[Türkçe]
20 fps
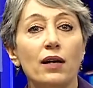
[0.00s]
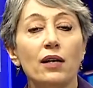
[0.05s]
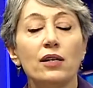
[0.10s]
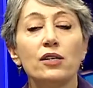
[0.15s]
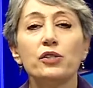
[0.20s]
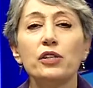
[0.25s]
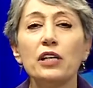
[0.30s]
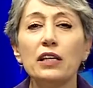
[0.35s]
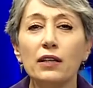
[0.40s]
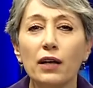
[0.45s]

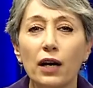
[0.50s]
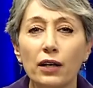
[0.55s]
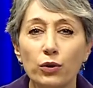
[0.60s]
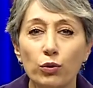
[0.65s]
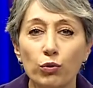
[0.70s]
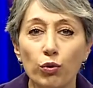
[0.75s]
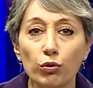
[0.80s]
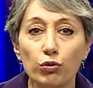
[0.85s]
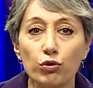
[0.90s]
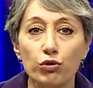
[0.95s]
Zekayı
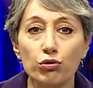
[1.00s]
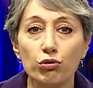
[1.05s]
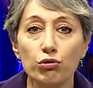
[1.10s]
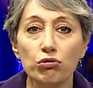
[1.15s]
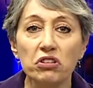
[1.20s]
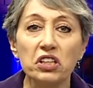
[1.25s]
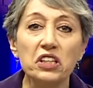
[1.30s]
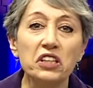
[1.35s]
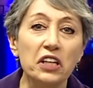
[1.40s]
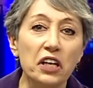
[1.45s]
konuştur,
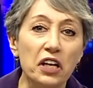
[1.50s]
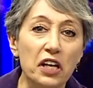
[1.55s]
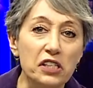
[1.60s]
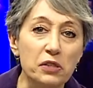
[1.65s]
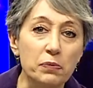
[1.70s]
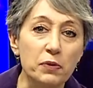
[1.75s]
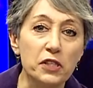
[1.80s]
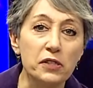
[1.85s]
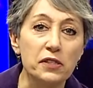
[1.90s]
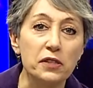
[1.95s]
iki
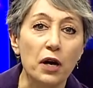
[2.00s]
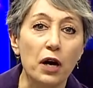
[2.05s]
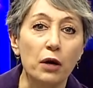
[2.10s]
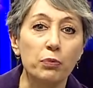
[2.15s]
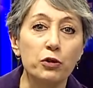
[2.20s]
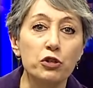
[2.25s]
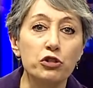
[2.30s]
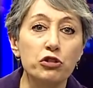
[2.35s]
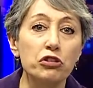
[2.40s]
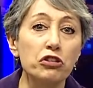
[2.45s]
espri
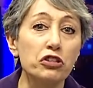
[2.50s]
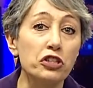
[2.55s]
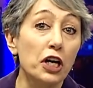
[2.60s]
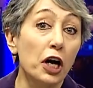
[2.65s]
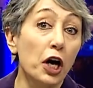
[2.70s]
serpiştir,